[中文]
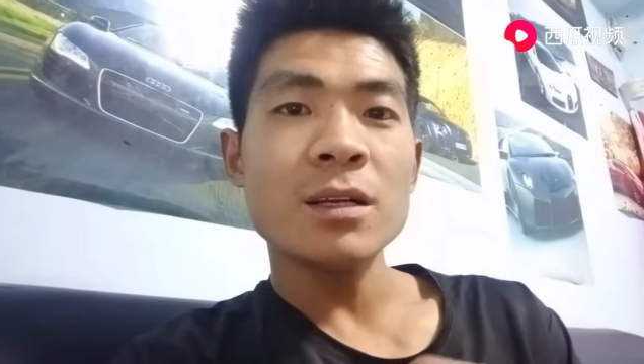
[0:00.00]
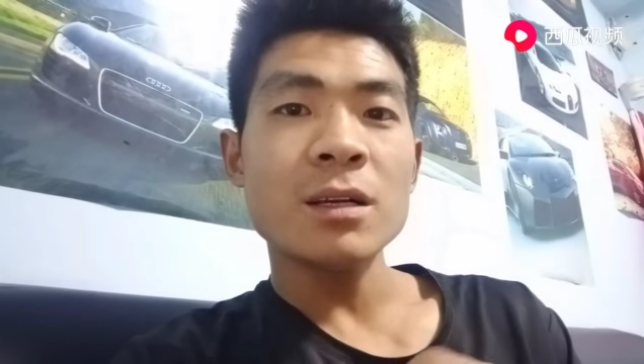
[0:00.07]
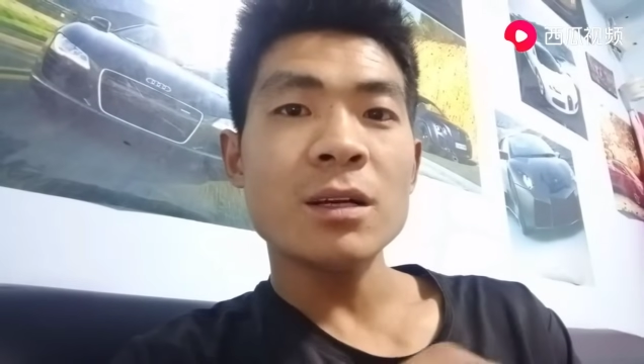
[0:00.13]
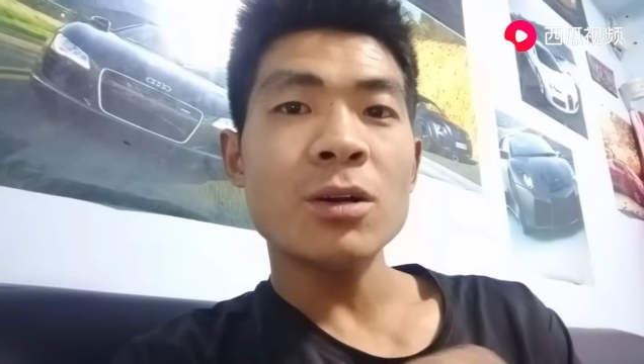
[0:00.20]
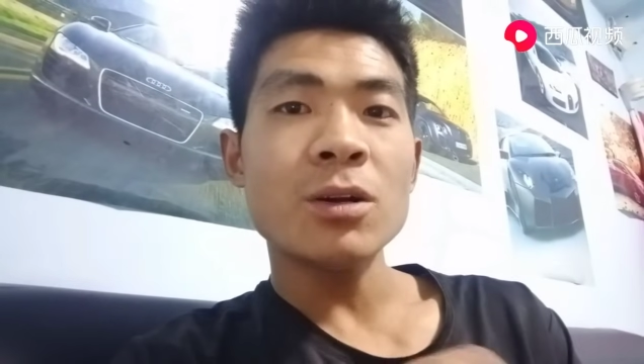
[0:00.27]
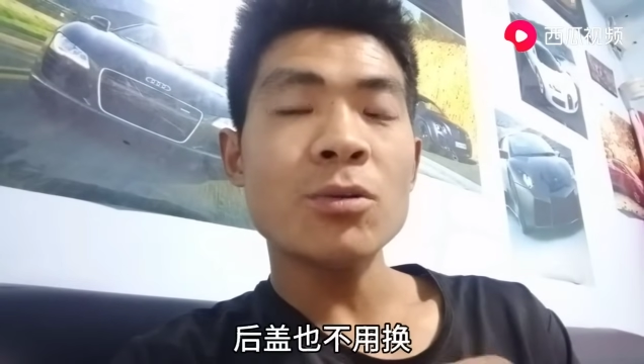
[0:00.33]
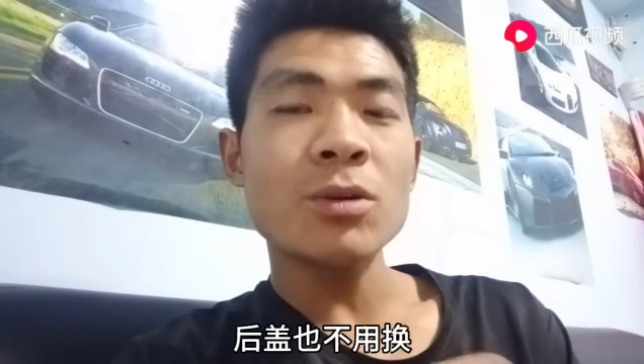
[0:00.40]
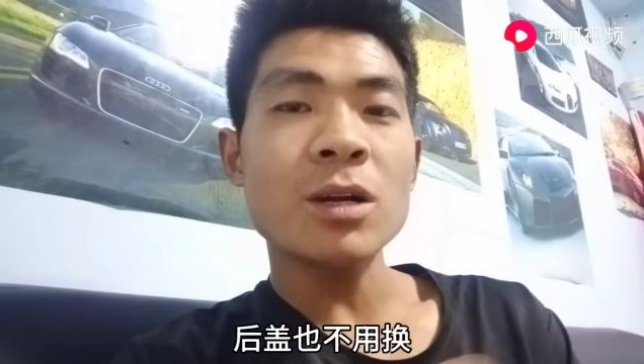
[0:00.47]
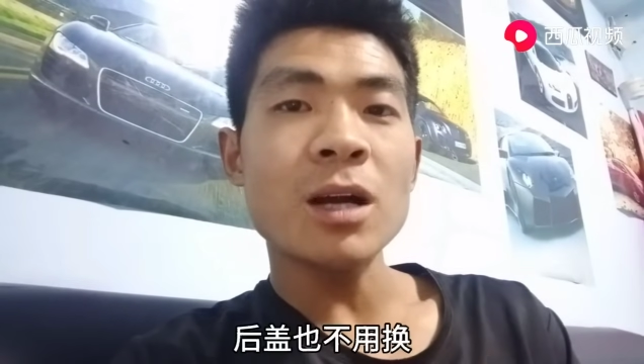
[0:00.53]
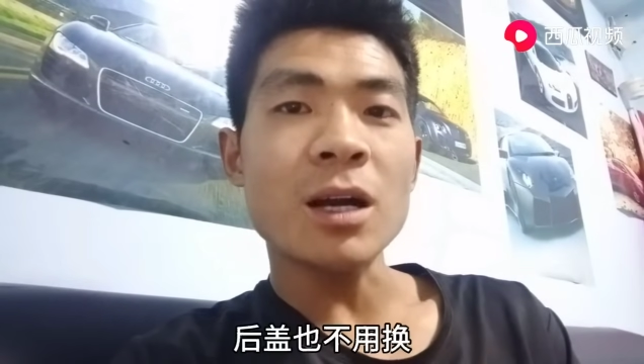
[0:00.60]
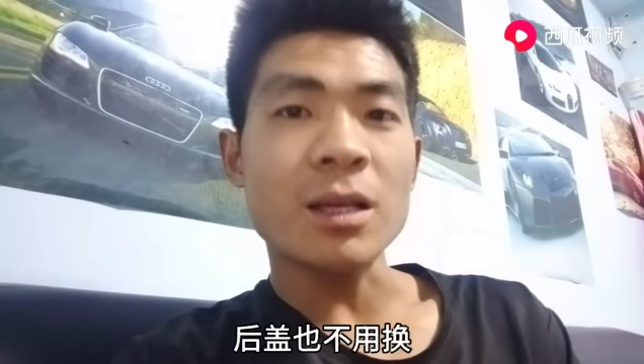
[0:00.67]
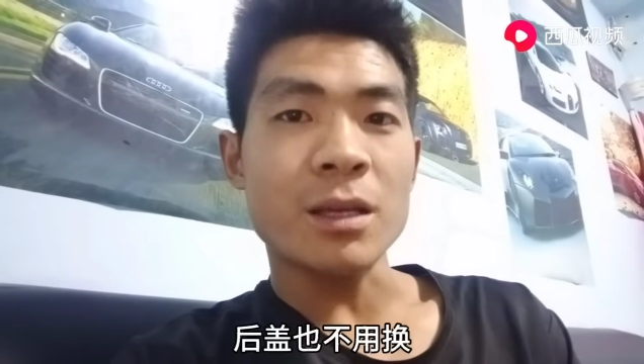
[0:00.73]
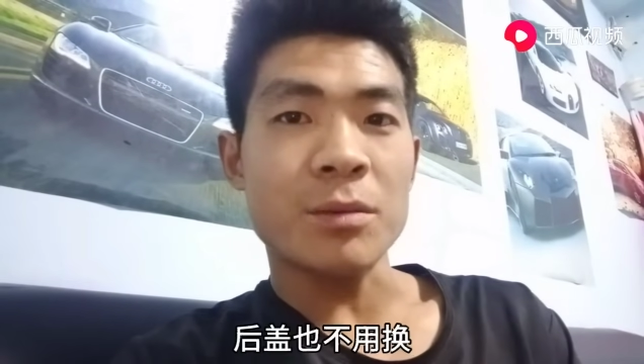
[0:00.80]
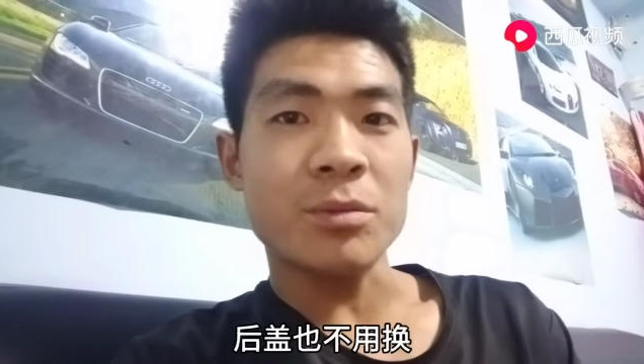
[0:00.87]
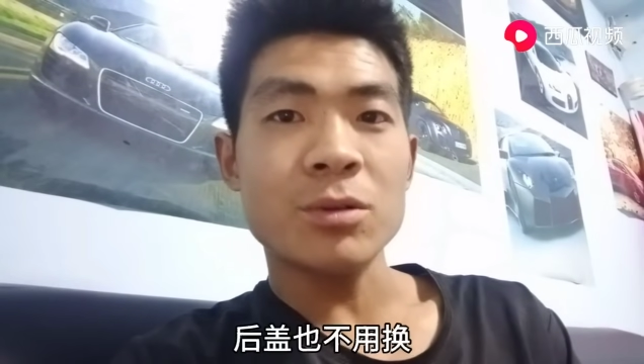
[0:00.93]
后
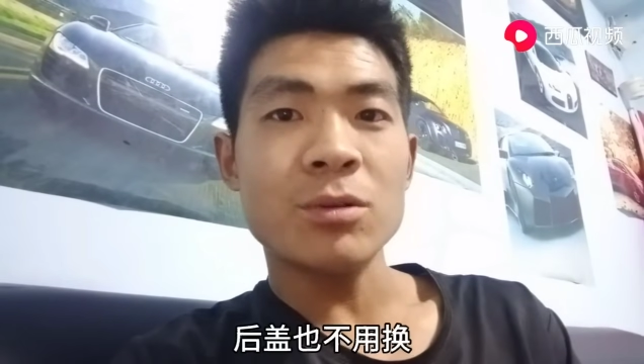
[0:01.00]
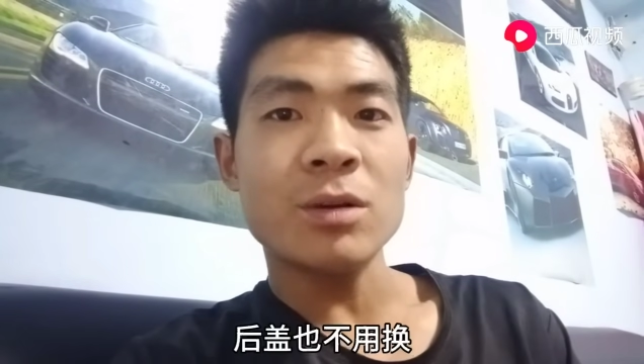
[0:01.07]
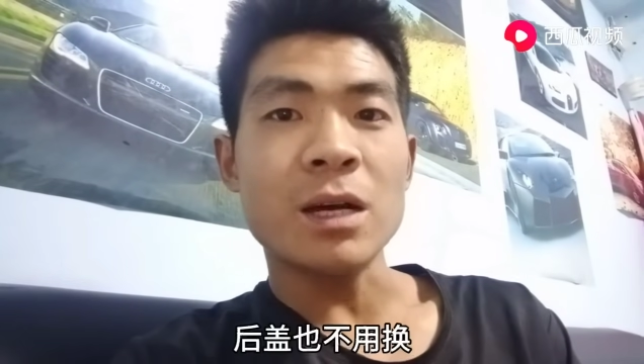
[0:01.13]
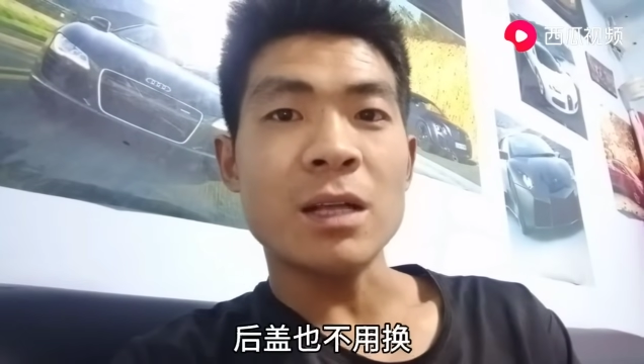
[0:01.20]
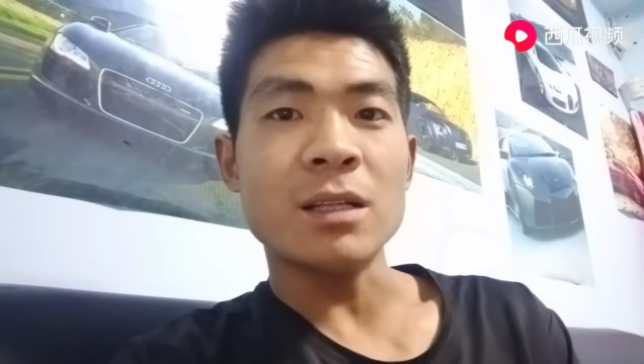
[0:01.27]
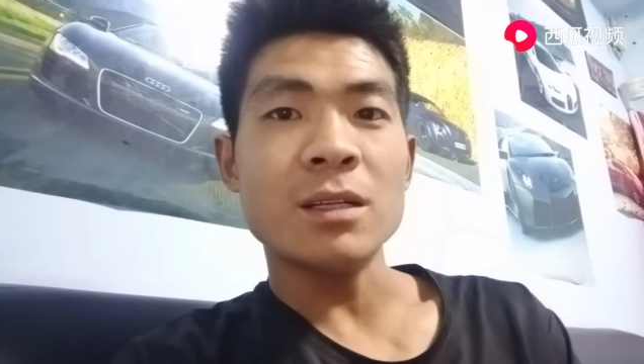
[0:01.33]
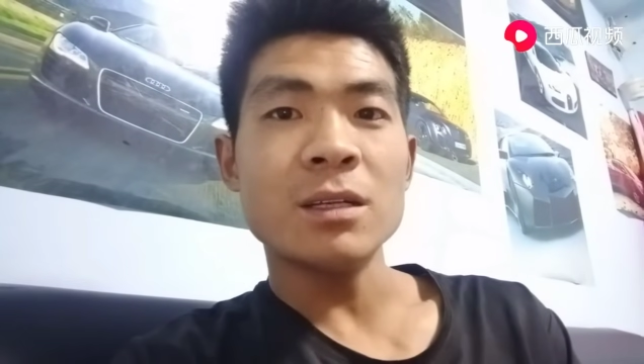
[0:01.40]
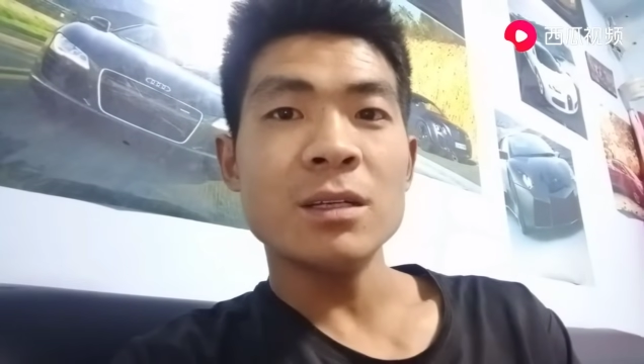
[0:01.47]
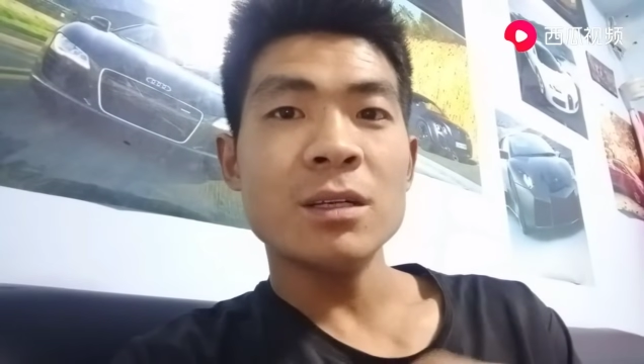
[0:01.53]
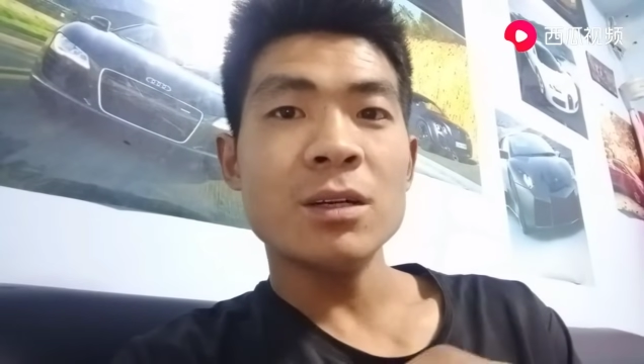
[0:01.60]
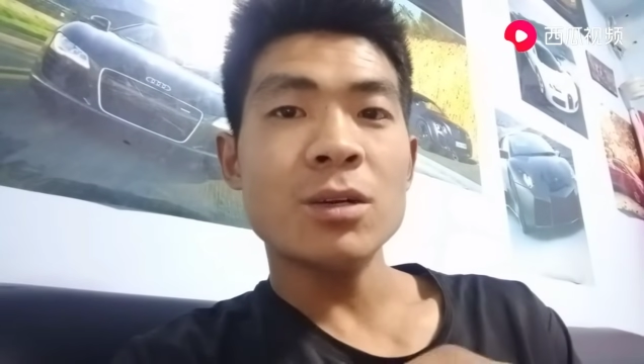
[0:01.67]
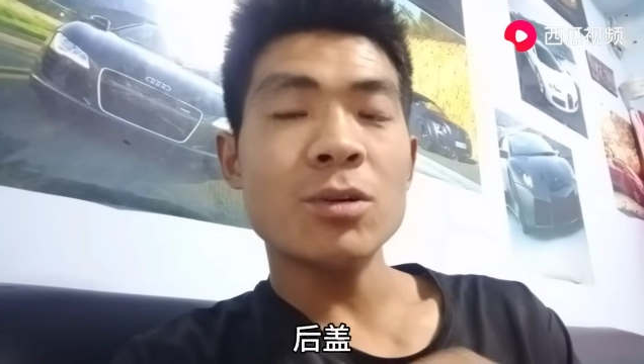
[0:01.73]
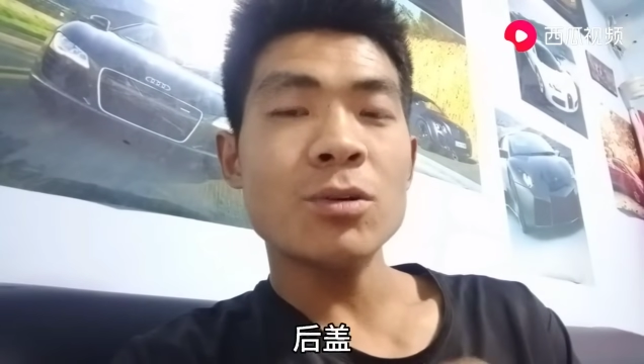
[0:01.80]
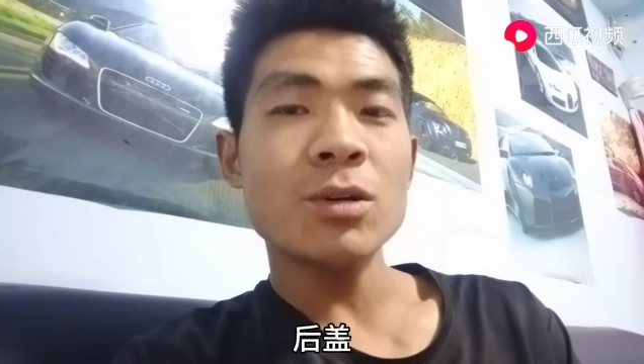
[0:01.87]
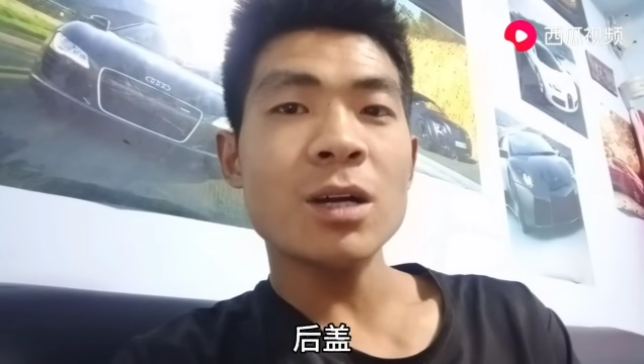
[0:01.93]
杠也不用换，
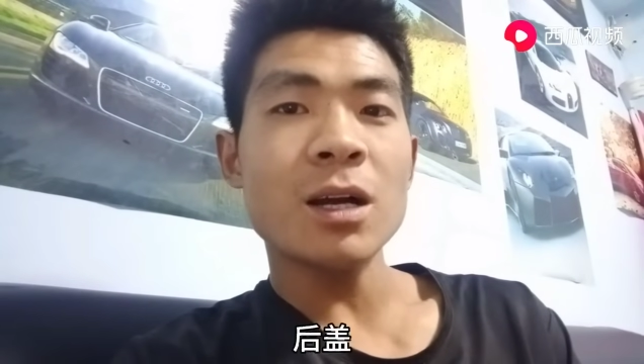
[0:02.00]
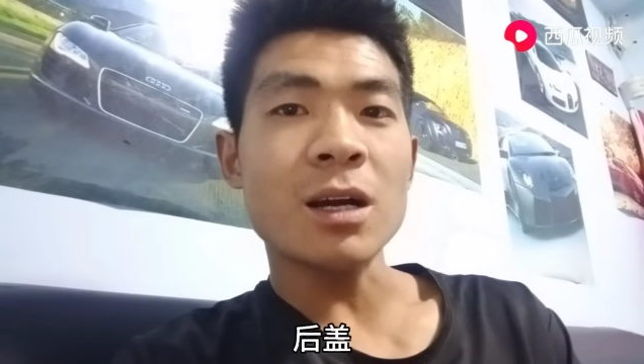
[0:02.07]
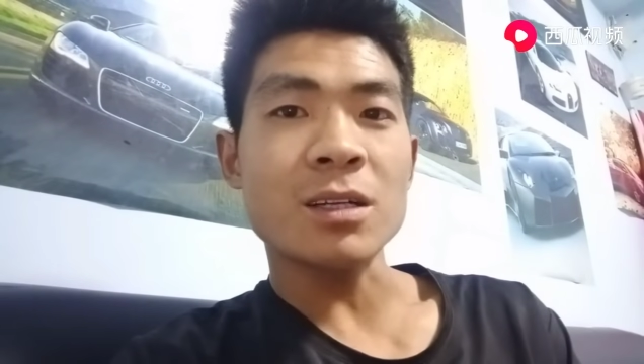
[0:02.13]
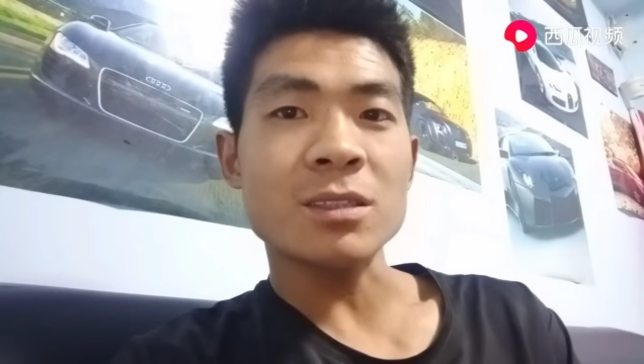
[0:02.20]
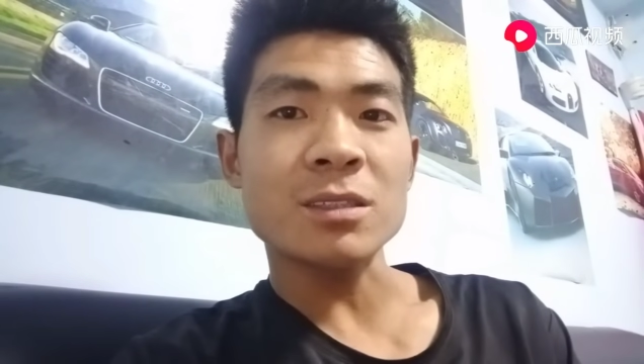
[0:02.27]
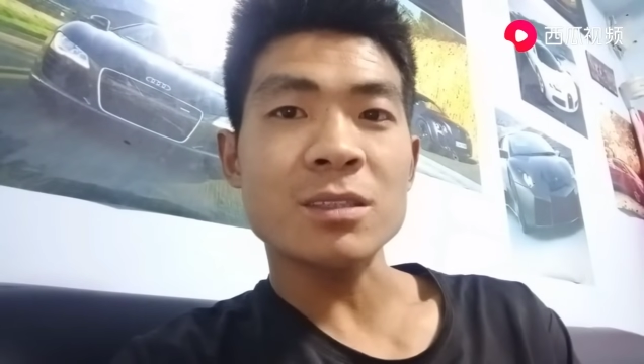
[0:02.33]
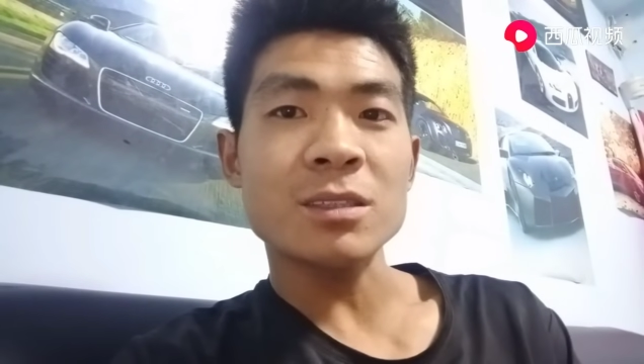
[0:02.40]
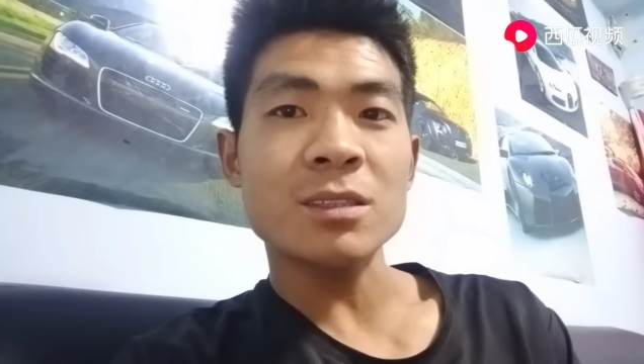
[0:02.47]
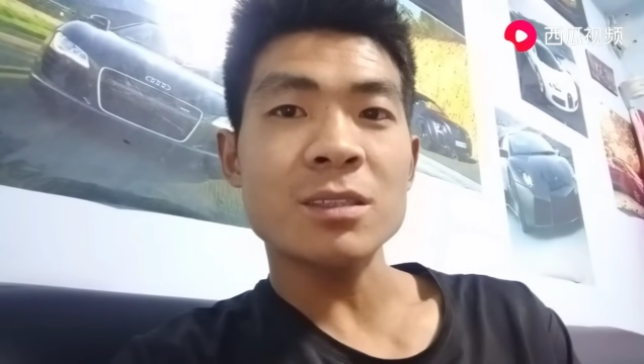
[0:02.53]
后杠